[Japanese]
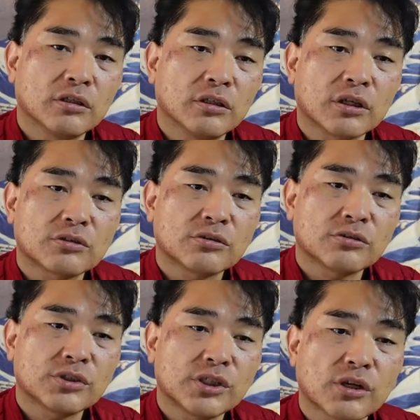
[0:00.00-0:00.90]
約
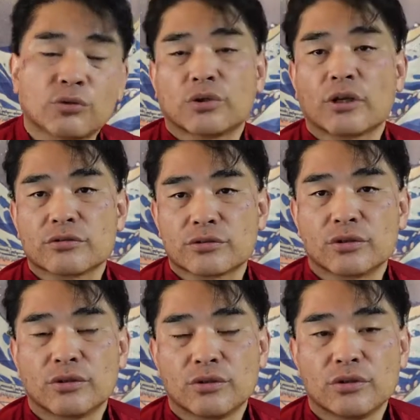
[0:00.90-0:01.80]
束してあることがあるんです
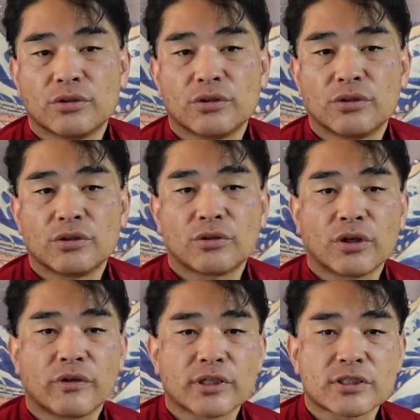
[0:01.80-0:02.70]
よこ
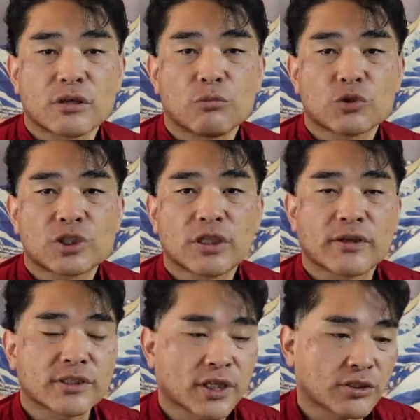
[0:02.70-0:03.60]
れは私から申し出た
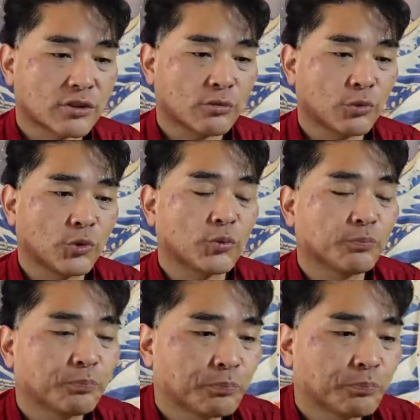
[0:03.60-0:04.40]
わけじゃないんですけども